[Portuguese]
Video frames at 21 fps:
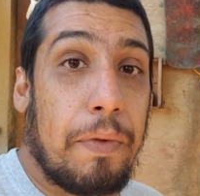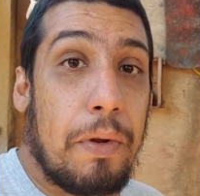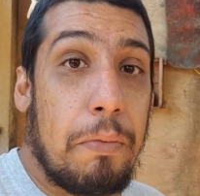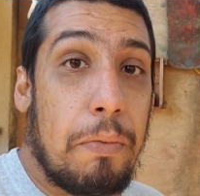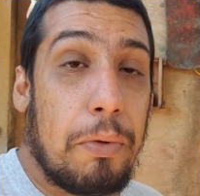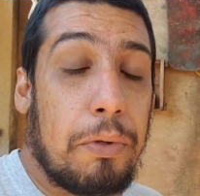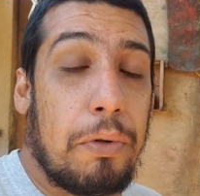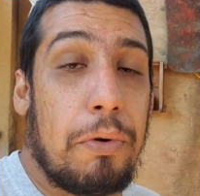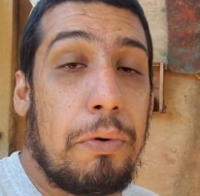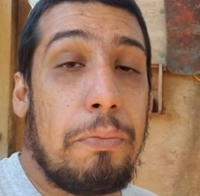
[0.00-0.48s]
O
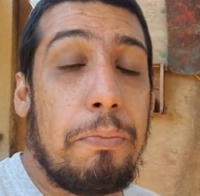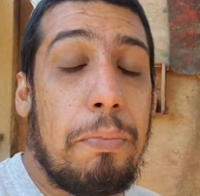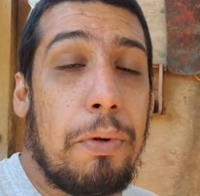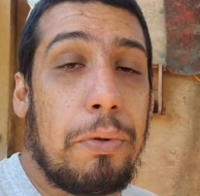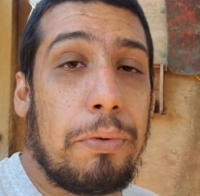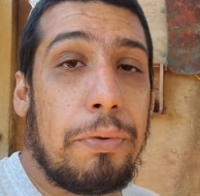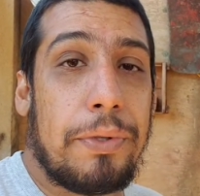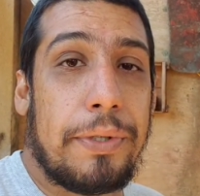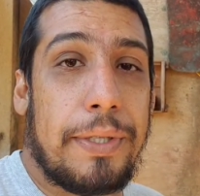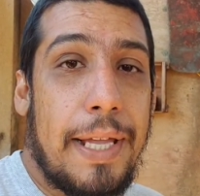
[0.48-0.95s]
motor
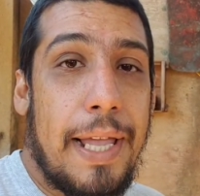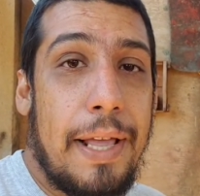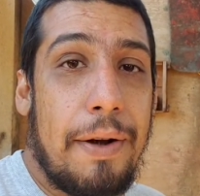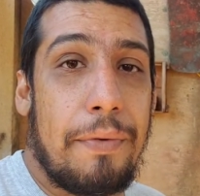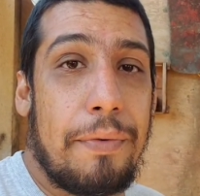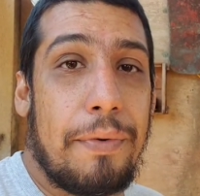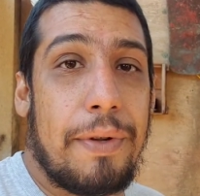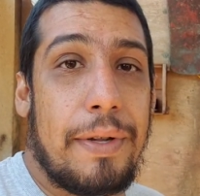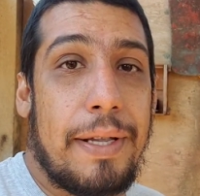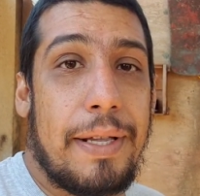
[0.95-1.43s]

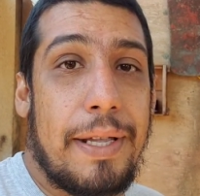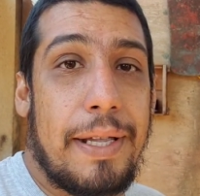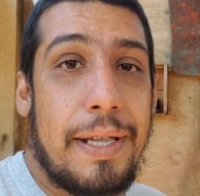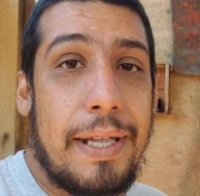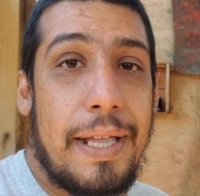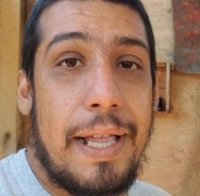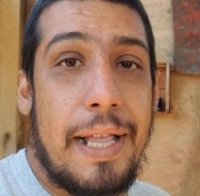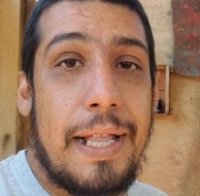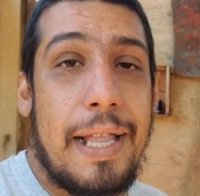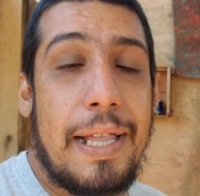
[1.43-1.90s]
1.0,
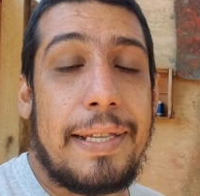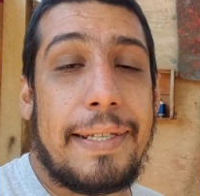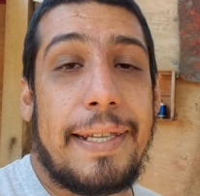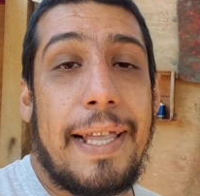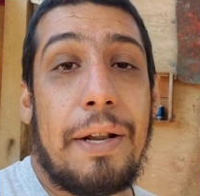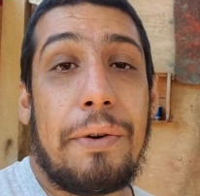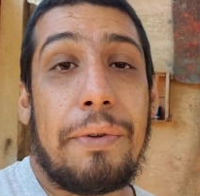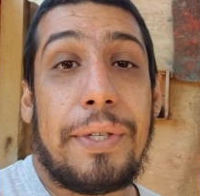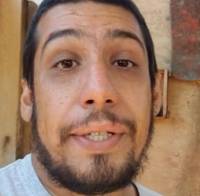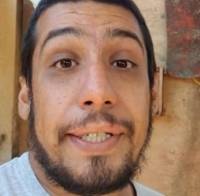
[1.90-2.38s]
ele é
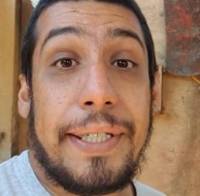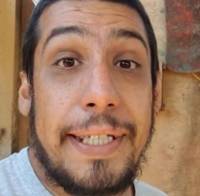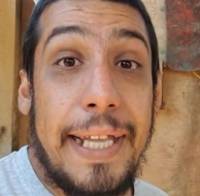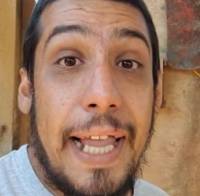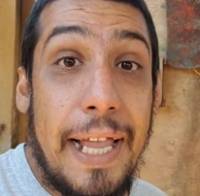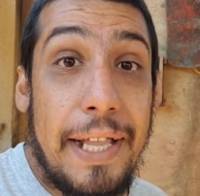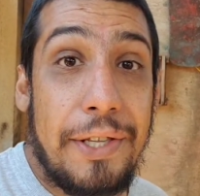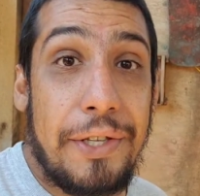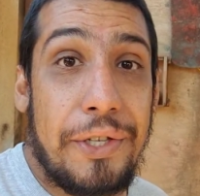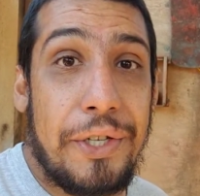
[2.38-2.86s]

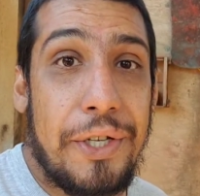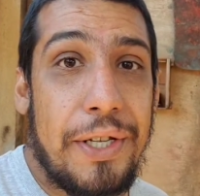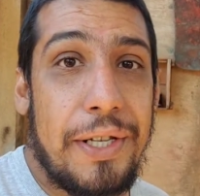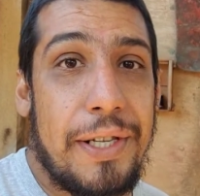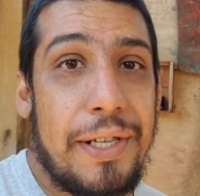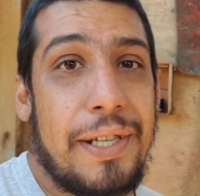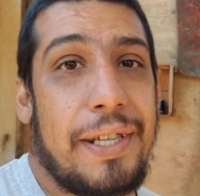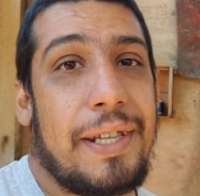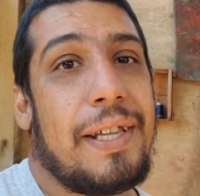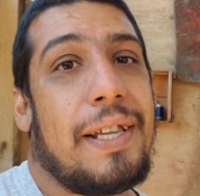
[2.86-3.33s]
0,7
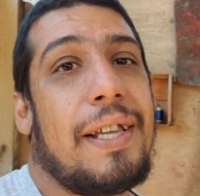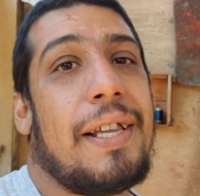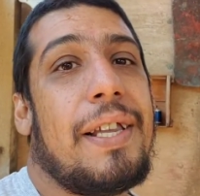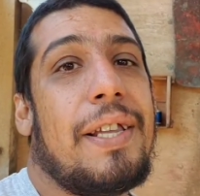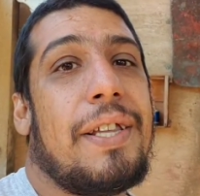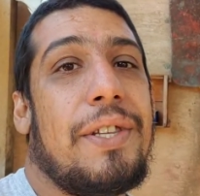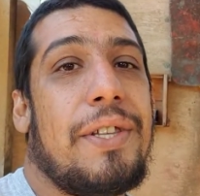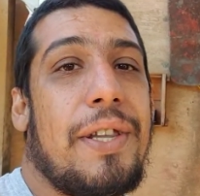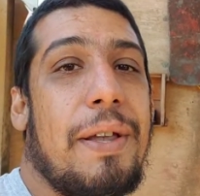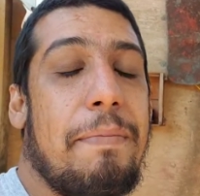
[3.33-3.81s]

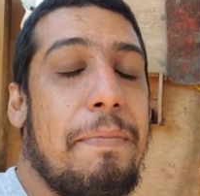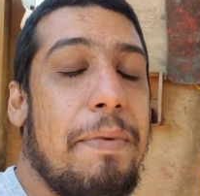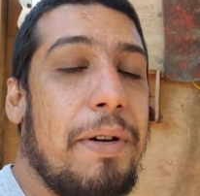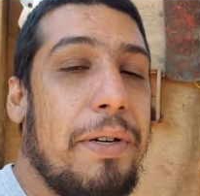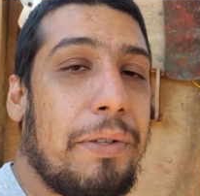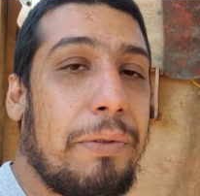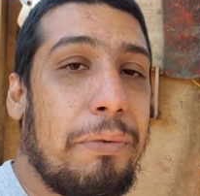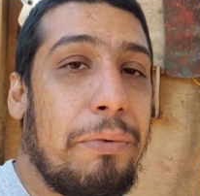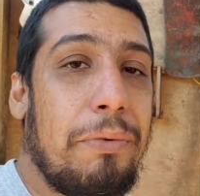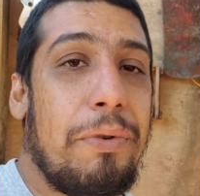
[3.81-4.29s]
de
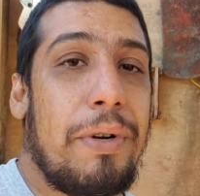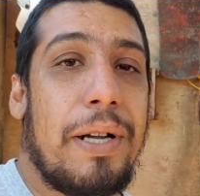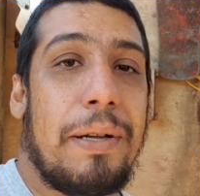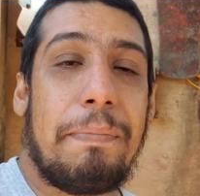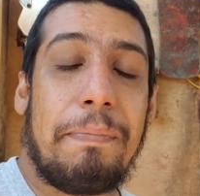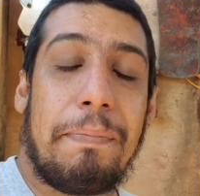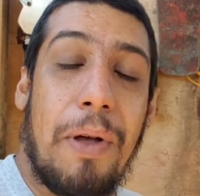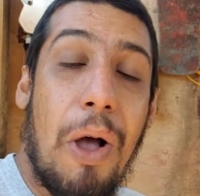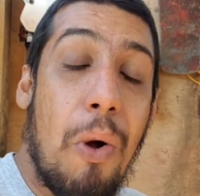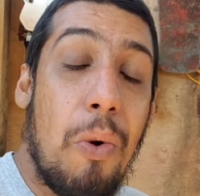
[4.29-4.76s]
abertura,
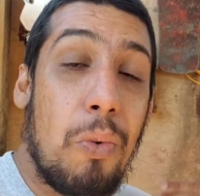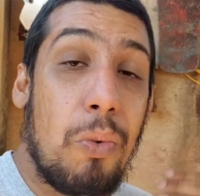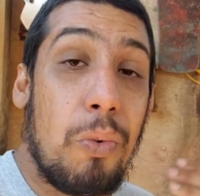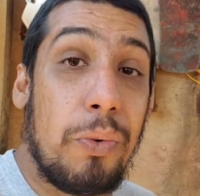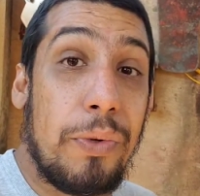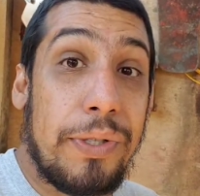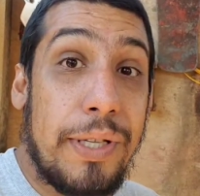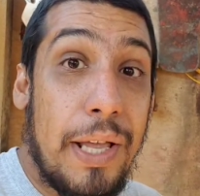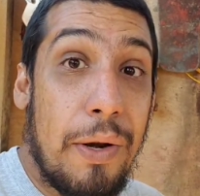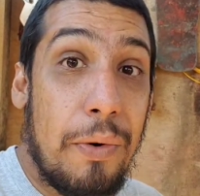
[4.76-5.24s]

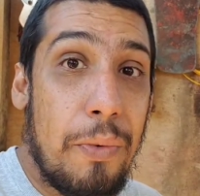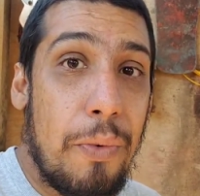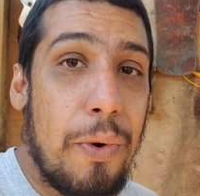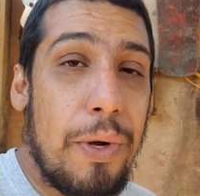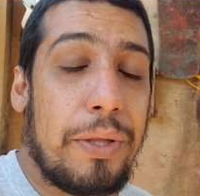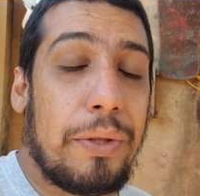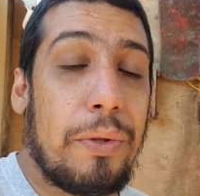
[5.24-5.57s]
alguns 0,8.